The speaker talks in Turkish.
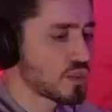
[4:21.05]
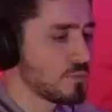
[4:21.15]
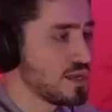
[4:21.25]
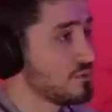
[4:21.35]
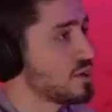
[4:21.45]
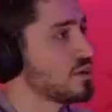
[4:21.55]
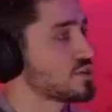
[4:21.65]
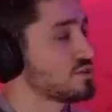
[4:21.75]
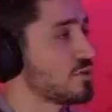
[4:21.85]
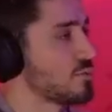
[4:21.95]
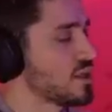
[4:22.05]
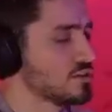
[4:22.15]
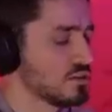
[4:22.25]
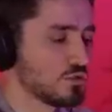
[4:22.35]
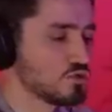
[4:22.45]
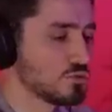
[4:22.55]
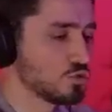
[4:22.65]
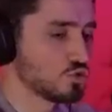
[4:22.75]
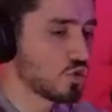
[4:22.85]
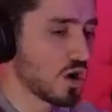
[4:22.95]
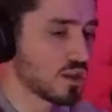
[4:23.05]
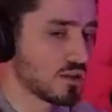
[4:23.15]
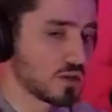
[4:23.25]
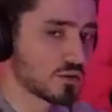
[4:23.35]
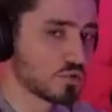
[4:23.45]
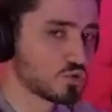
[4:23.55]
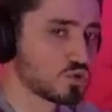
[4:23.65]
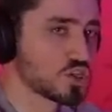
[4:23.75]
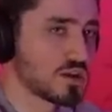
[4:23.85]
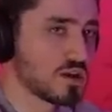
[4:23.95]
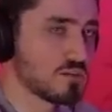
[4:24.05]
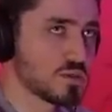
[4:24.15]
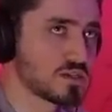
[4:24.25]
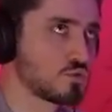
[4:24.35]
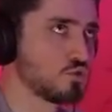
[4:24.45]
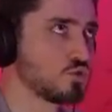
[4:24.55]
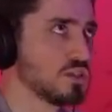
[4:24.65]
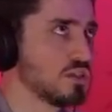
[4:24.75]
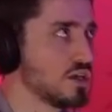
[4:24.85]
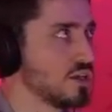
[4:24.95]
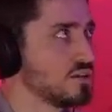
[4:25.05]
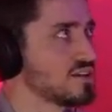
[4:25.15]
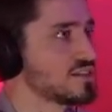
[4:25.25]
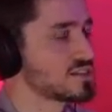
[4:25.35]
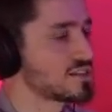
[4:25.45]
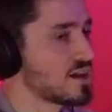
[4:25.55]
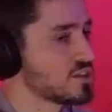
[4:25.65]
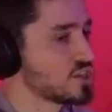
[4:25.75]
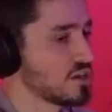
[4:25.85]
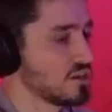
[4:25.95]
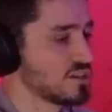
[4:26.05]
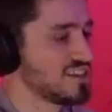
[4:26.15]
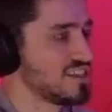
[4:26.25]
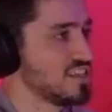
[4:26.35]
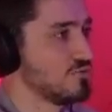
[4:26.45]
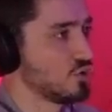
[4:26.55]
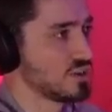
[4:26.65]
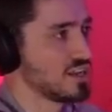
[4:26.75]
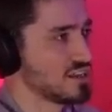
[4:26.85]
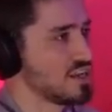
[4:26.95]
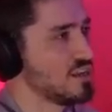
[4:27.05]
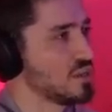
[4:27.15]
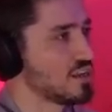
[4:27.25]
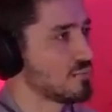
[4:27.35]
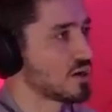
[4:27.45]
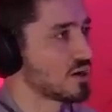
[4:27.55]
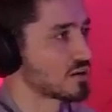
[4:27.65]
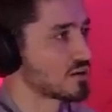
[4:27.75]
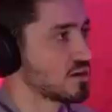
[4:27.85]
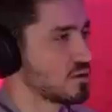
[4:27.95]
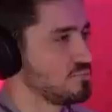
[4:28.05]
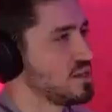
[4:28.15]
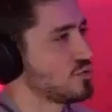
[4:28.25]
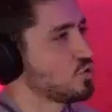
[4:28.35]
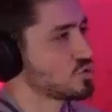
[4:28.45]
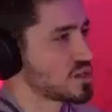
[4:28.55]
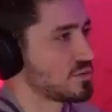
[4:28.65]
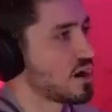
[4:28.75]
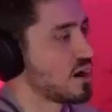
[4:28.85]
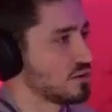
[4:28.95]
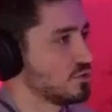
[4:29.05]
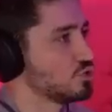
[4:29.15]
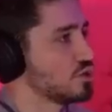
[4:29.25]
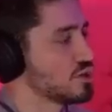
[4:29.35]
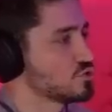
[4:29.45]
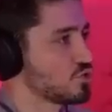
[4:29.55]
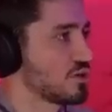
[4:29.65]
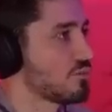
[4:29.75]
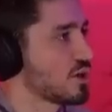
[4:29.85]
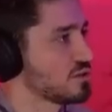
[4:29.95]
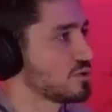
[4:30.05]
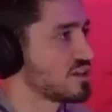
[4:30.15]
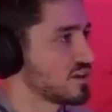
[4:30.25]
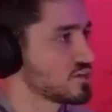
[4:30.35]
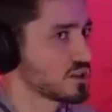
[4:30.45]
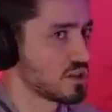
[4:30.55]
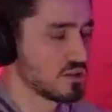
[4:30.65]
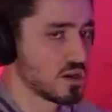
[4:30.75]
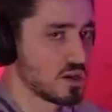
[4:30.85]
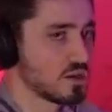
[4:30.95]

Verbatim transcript: belli bir enerjisi var. Ben yıllar önce bunu çok anlamakta güçlük çekerdim. Mesela Google nasıl sadece keywordlere, kelimelere bakarak bir konsepti anlıyor diye. Sonradan baktım ki gerçekten